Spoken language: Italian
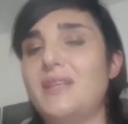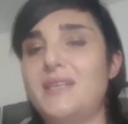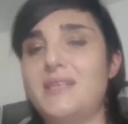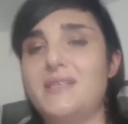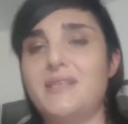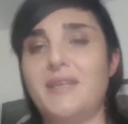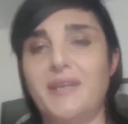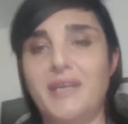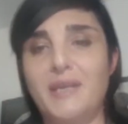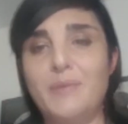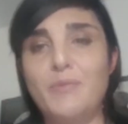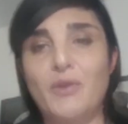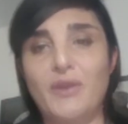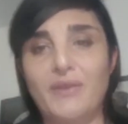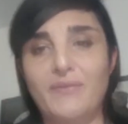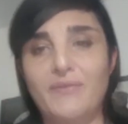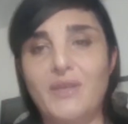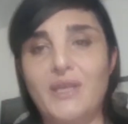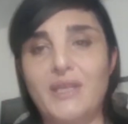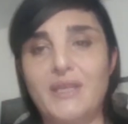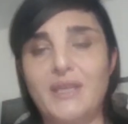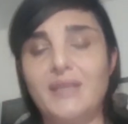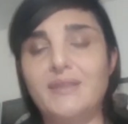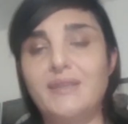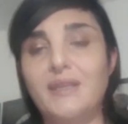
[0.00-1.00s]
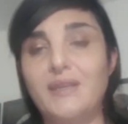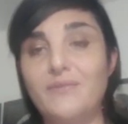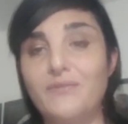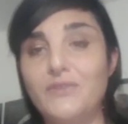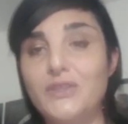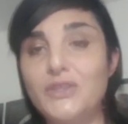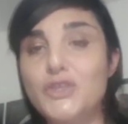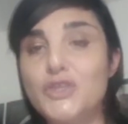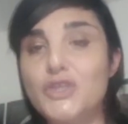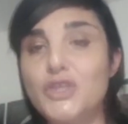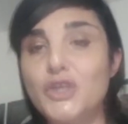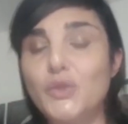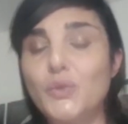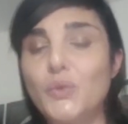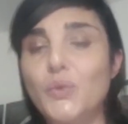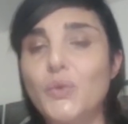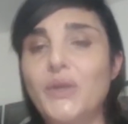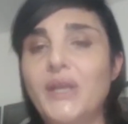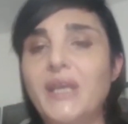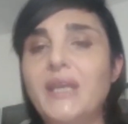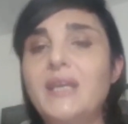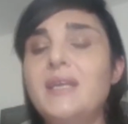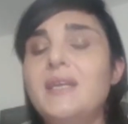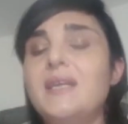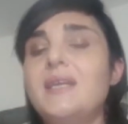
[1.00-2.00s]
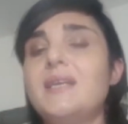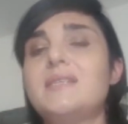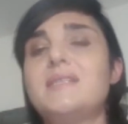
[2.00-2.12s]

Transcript: di Sanremo che viene data al vincitore,